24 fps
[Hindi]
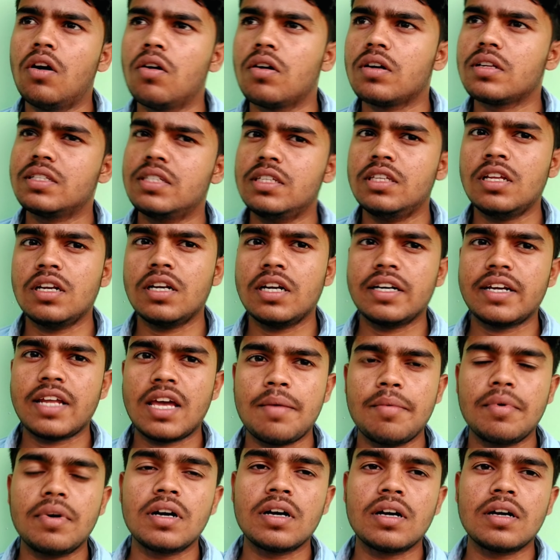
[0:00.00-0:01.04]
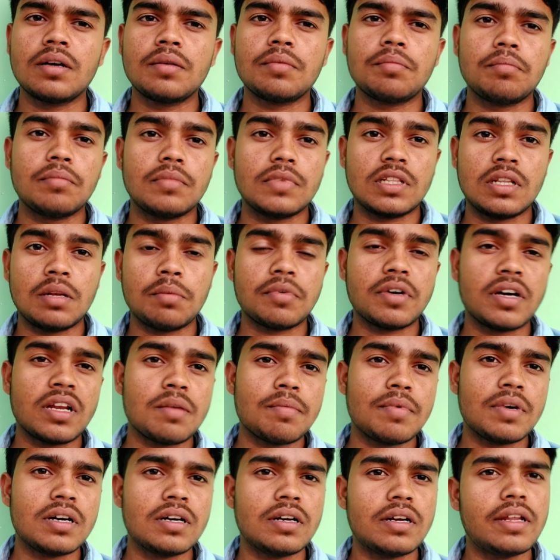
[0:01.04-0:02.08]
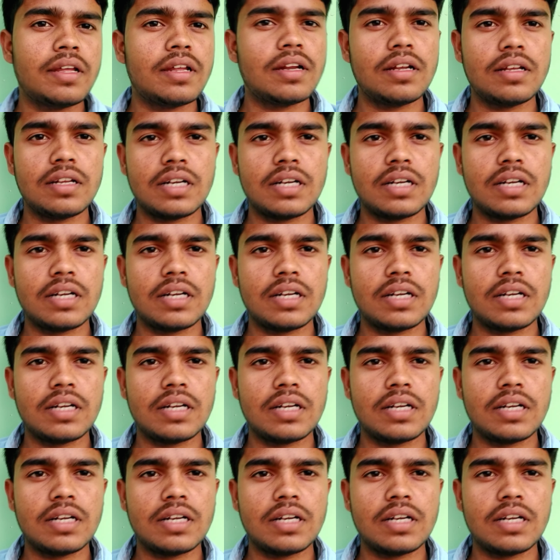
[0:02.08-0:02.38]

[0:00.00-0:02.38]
और सीज़न के टाइम मतलब करीबन